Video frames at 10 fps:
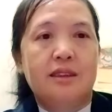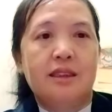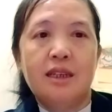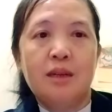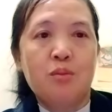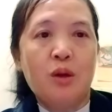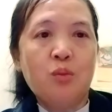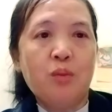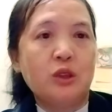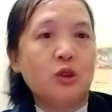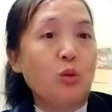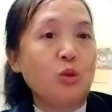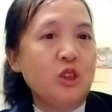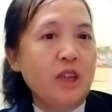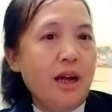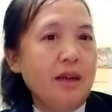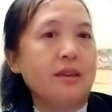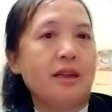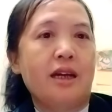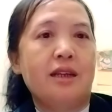chỉ nâng mong mà rộng cha
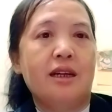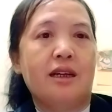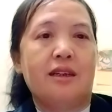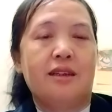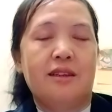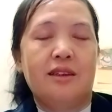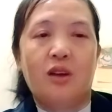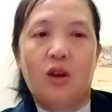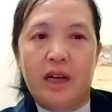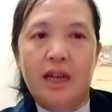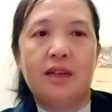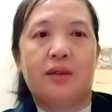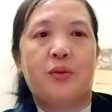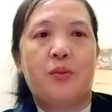lự hay nâng nó nè